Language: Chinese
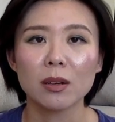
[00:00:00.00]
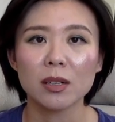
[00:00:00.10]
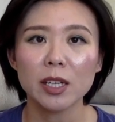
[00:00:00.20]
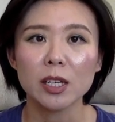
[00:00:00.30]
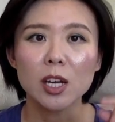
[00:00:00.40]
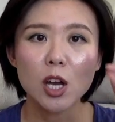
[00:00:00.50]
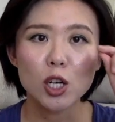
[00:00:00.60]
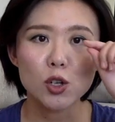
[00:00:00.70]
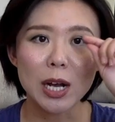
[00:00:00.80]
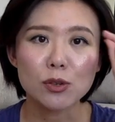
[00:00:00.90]
可以
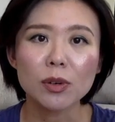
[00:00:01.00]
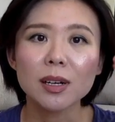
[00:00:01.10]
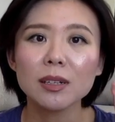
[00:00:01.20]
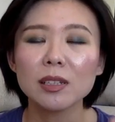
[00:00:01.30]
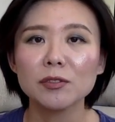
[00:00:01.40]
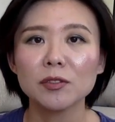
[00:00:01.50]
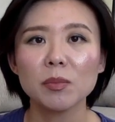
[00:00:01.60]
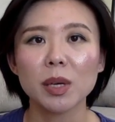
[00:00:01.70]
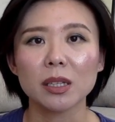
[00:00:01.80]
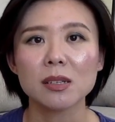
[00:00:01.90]
刷出根根
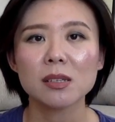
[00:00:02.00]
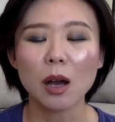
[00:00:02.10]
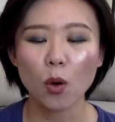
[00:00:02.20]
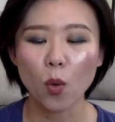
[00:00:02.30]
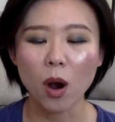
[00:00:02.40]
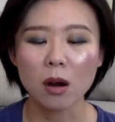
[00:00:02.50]
分明的效果，